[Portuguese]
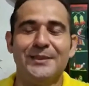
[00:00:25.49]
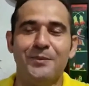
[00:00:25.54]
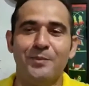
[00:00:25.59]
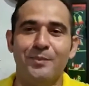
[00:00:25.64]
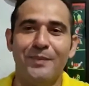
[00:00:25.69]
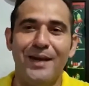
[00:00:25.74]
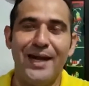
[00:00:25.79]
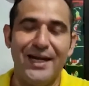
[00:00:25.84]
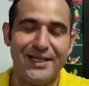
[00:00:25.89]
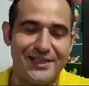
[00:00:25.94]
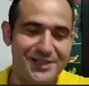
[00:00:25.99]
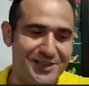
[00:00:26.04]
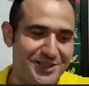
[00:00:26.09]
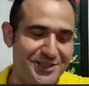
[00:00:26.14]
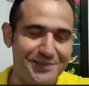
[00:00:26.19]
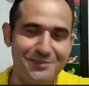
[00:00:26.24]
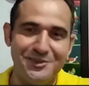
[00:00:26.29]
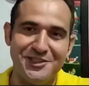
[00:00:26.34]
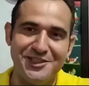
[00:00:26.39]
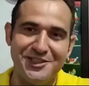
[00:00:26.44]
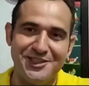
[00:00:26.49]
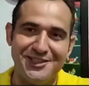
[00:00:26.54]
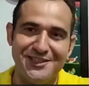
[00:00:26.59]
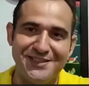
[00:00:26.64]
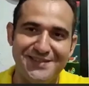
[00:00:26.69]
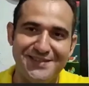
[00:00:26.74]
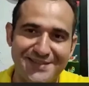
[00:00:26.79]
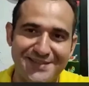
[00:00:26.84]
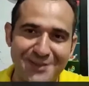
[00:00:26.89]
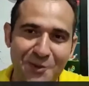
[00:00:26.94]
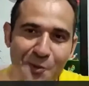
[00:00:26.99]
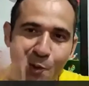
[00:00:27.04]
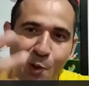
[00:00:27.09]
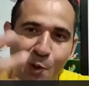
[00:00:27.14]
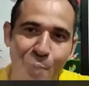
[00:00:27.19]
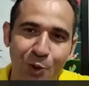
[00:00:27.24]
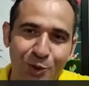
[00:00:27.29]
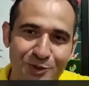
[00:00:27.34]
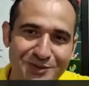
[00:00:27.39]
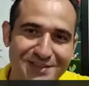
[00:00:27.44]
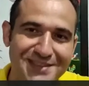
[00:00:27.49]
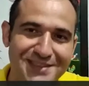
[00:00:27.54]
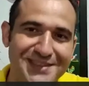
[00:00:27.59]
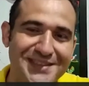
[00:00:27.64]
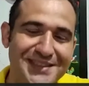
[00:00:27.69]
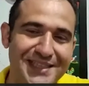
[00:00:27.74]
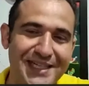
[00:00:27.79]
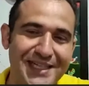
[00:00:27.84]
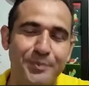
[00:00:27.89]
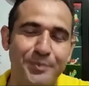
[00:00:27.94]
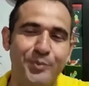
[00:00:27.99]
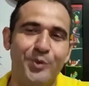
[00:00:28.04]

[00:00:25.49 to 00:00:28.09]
O Mark que são 11, né?